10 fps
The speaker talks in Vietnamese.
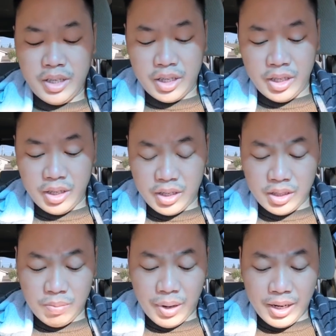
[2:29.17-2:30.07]
cái cái
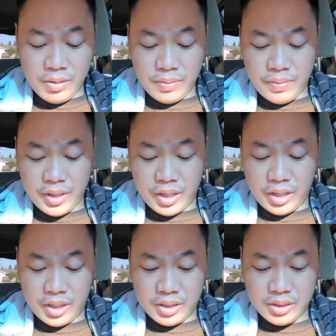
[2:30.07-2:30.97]
thông báo
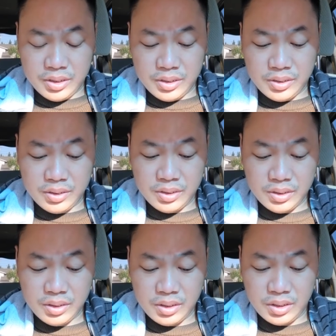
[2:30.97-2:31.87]
về
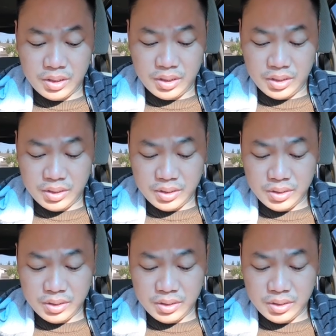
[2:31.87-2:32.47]
à,